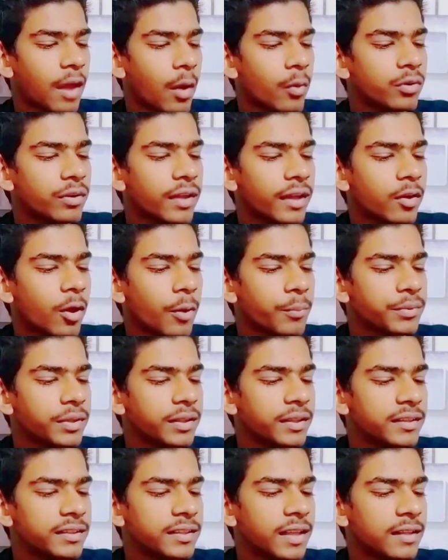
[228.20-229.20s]
साउंड का एक
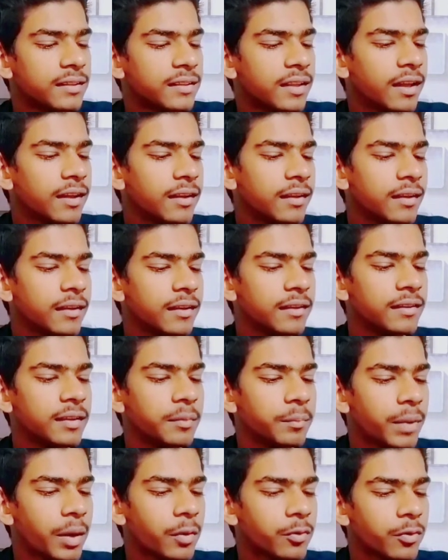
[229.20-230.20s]
ऑप्शन दिख जाता है
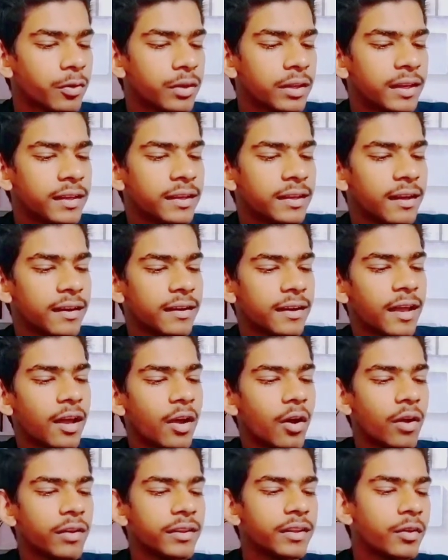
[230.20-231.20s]
सिंपल आपको क्लिक करना
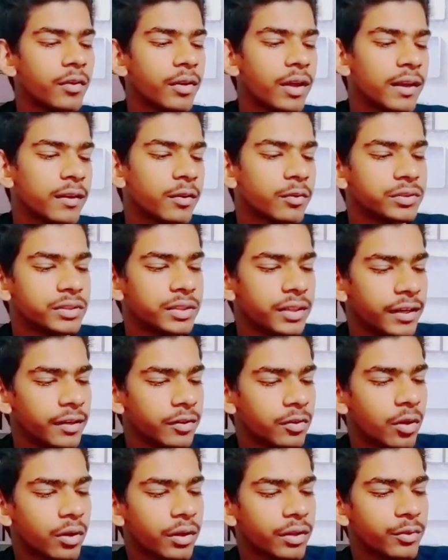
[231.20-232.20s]
है और देखो यहाँ कुछ
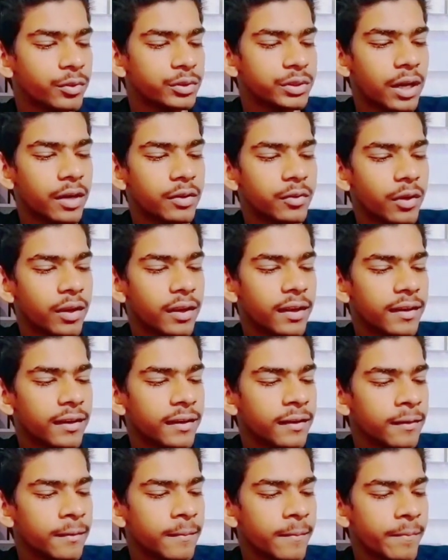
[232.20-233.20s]
रिंगटोंग है दो चार अलग
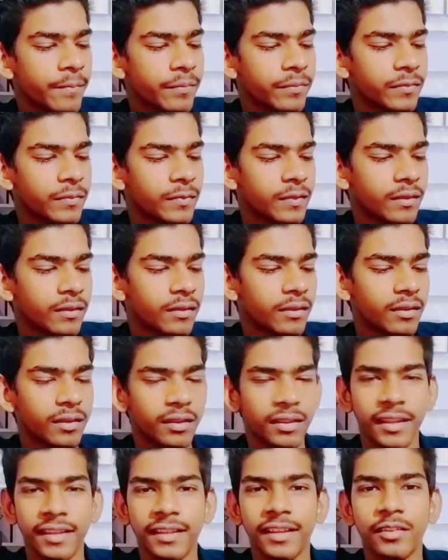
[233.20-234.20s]
अलग
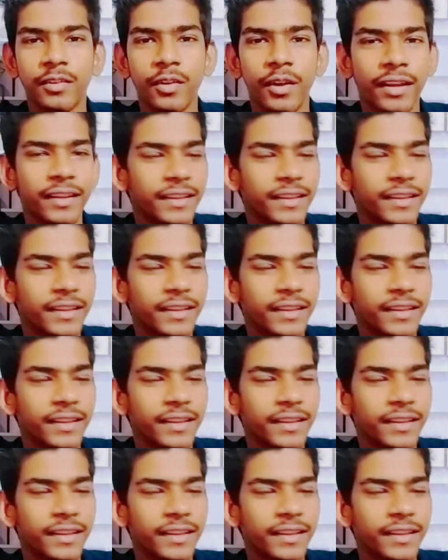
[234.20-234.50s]
देख सकते हो